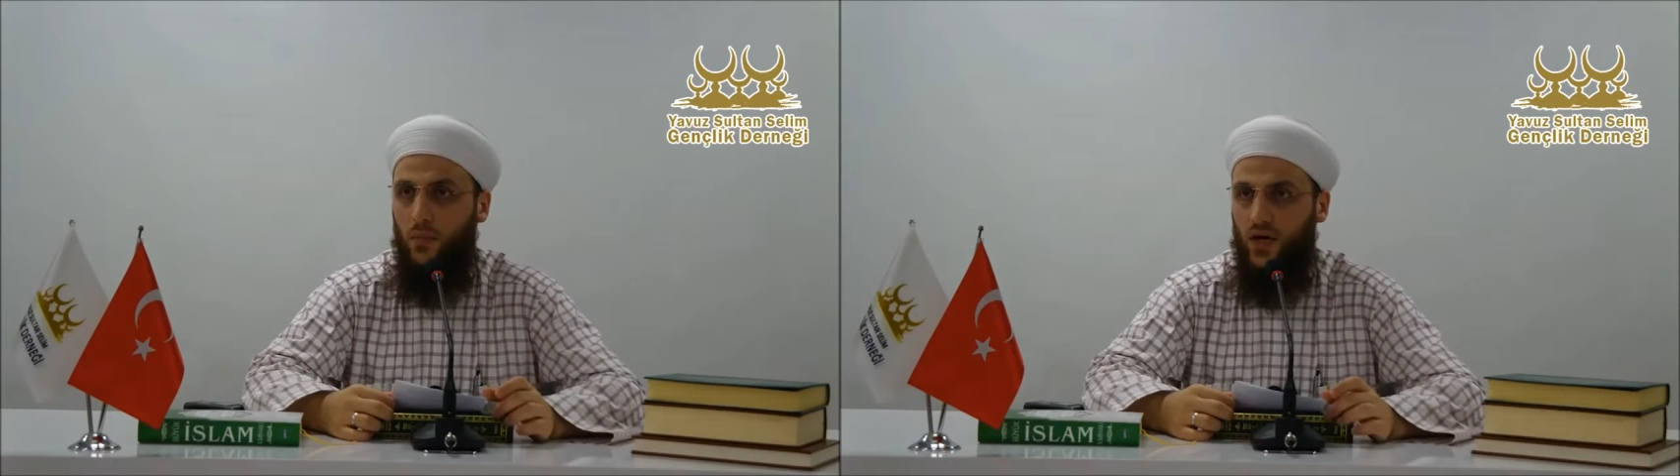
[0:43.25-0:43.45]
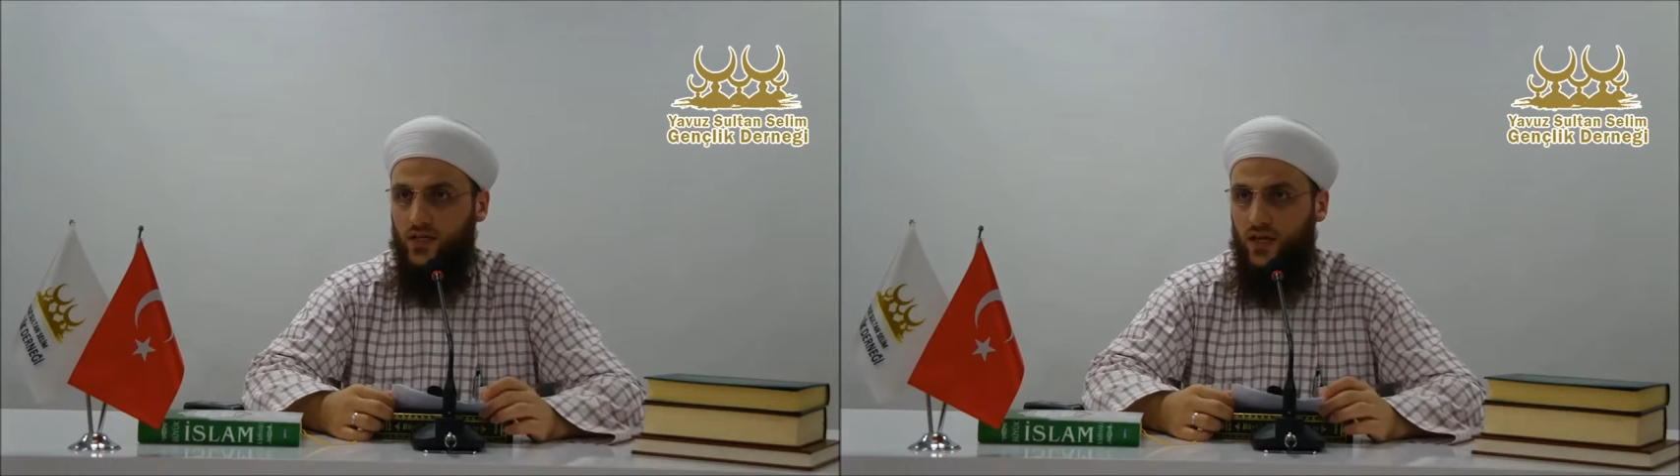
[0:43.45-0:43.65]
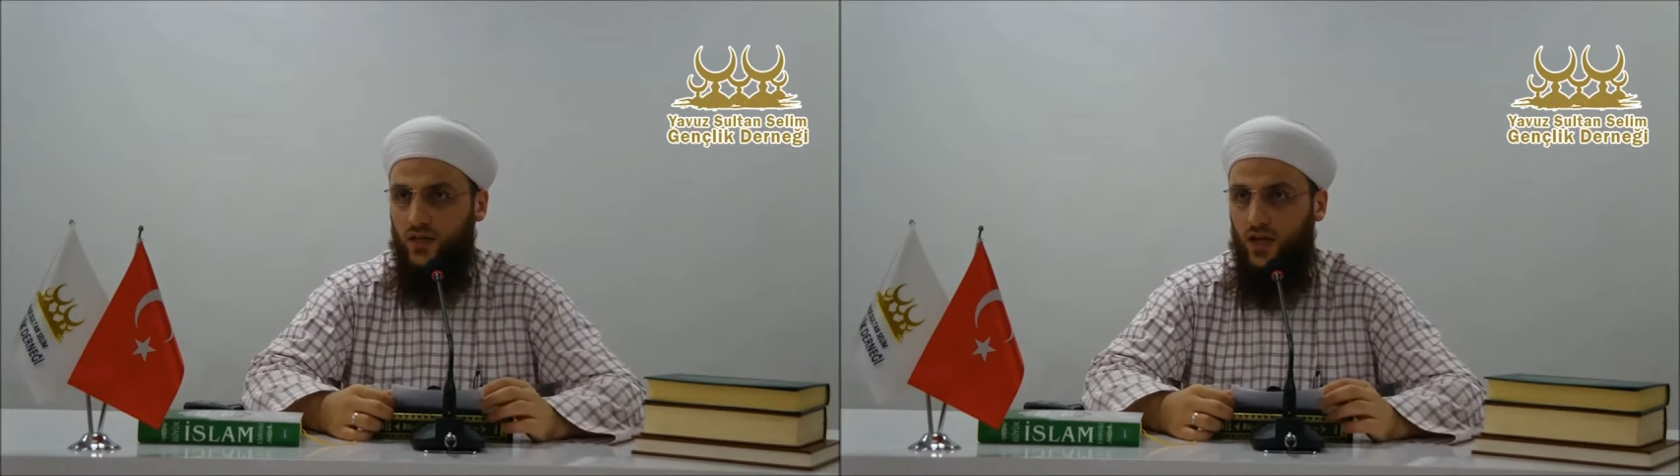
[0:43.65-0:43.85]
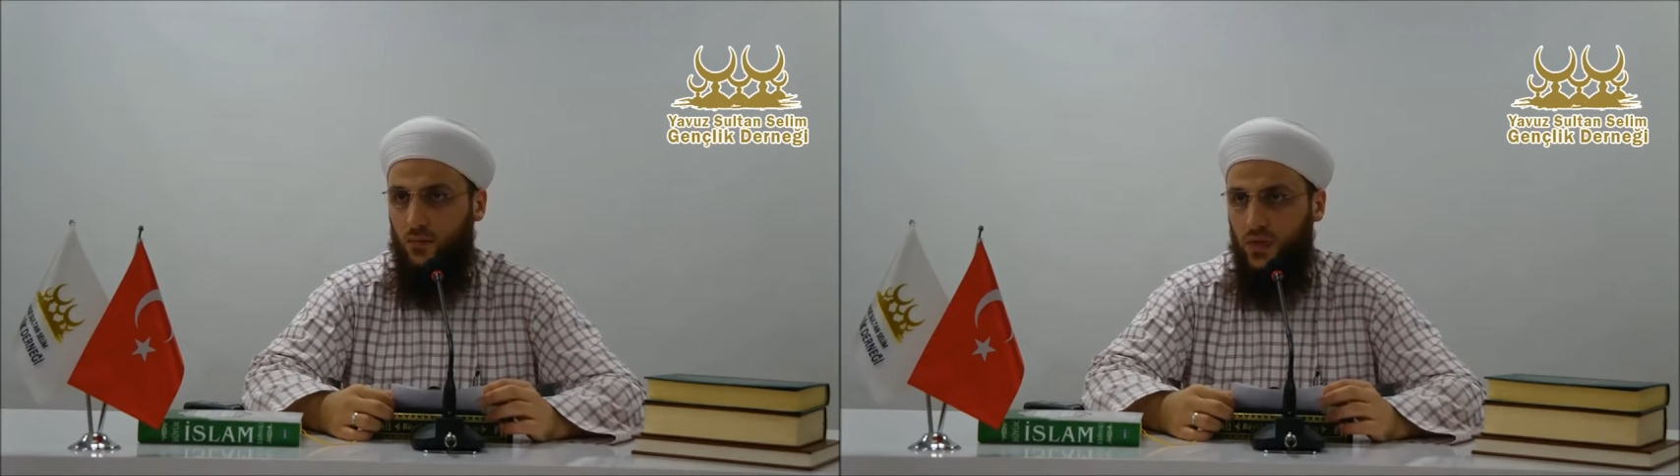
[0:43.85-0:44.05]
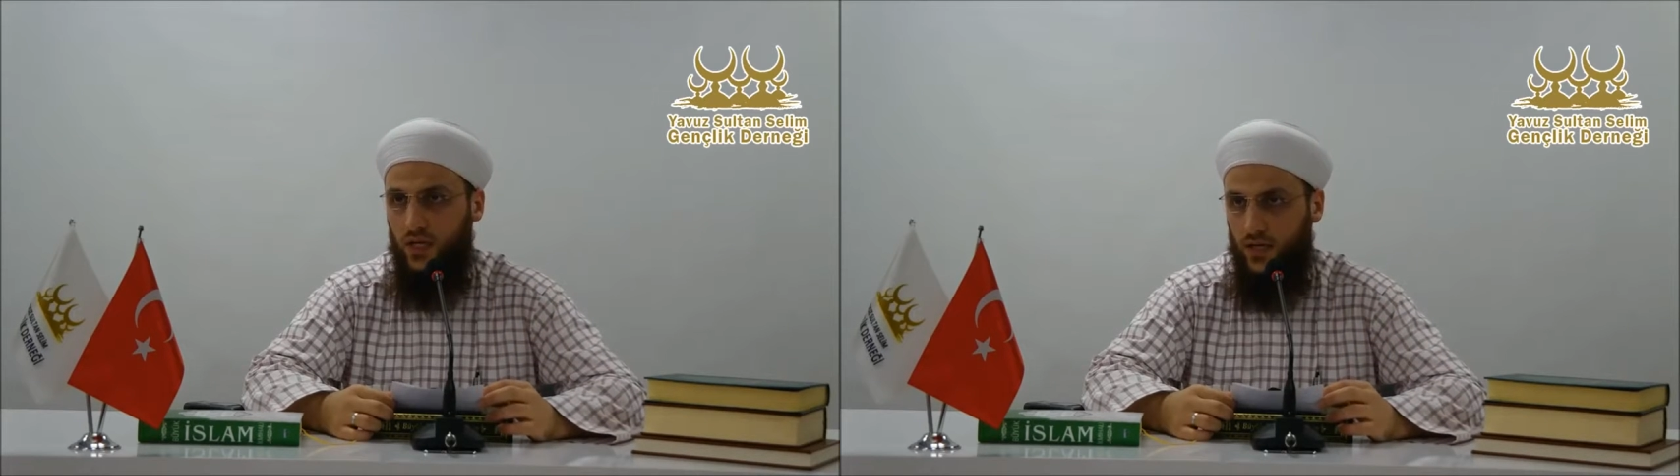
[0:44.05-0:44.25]

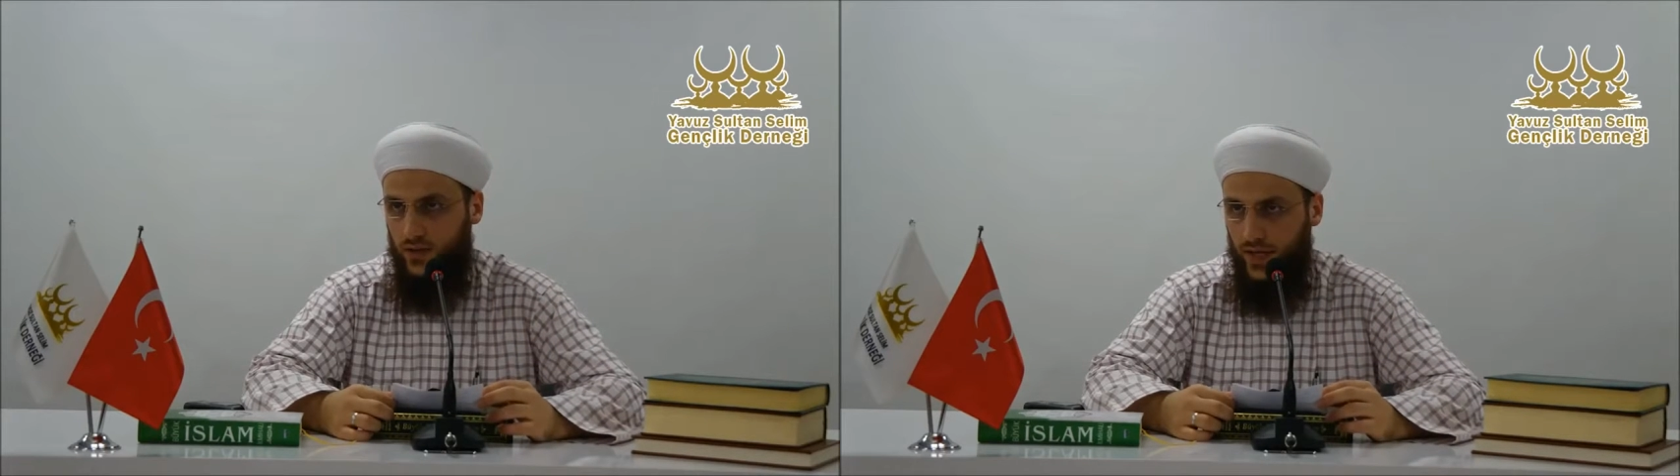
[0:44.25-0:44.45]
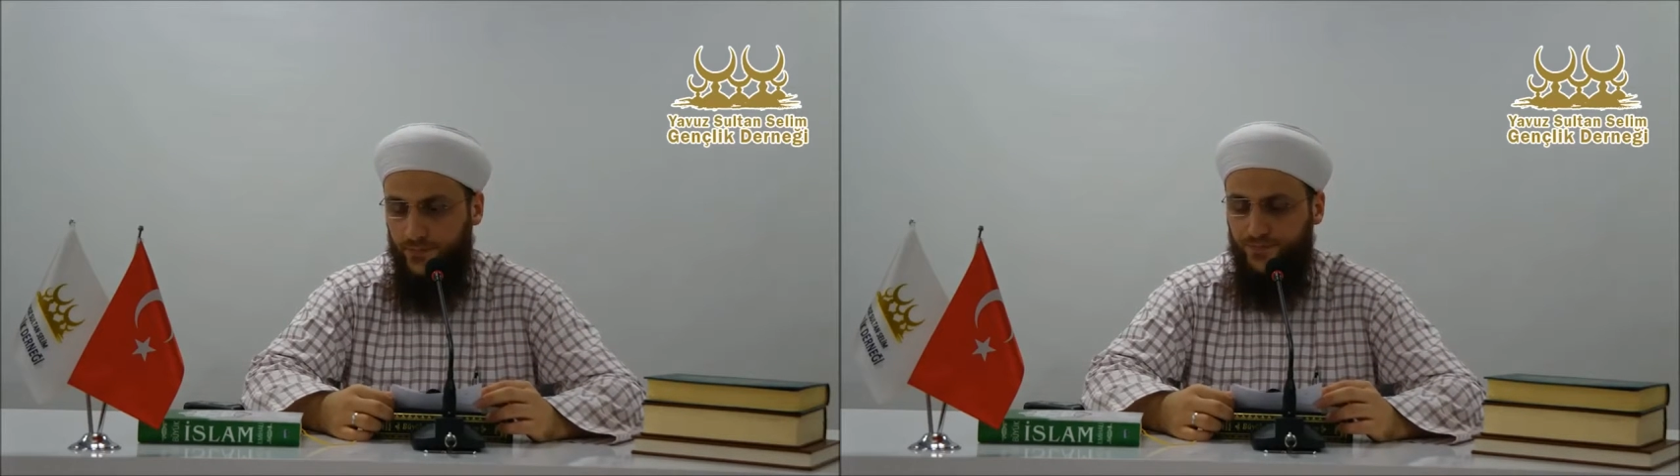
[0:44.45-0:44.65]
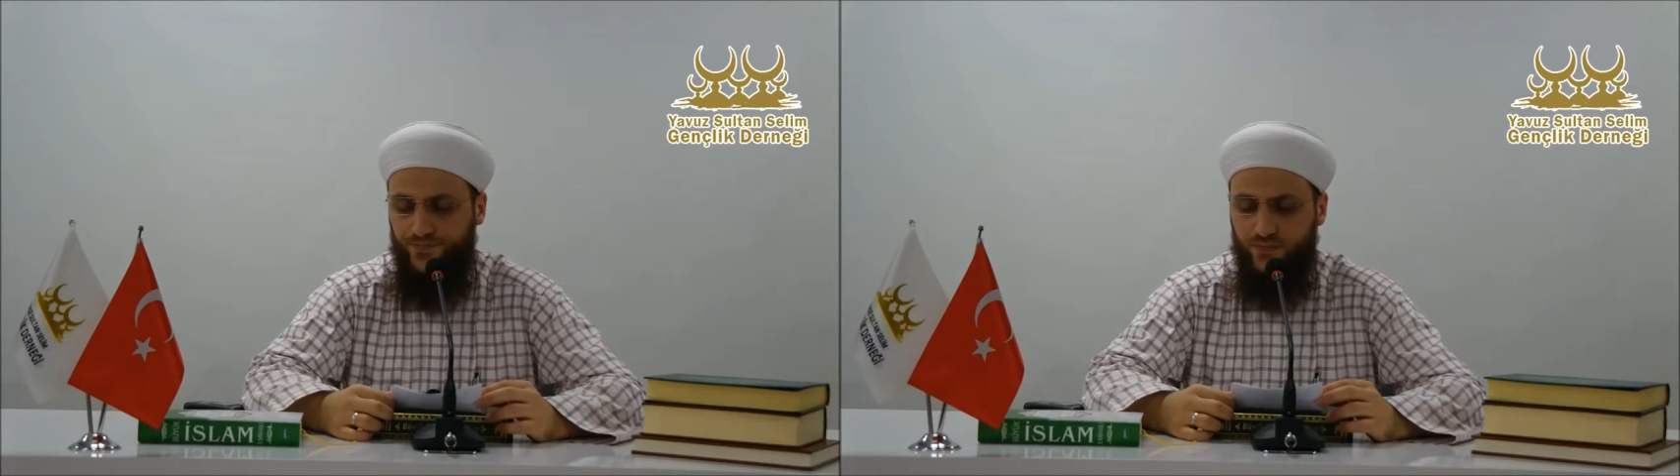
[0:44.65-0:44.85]
maksadıyla birlikte